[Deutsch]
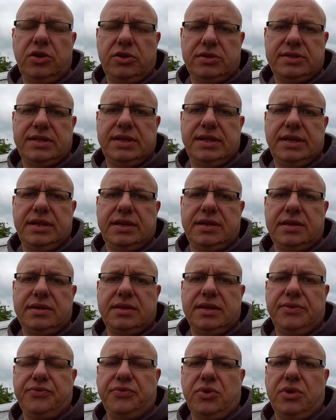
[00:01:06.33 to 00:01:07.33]
östlich
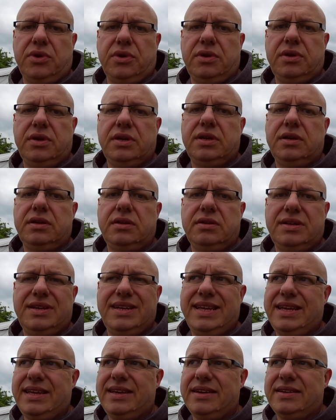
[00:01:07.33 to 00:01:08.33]
davon äh,
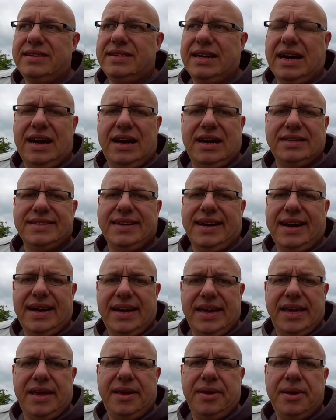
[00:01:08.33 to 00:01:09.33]
Nähe der
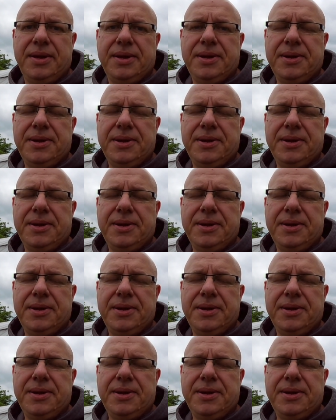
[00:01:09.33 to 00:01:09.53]
A3.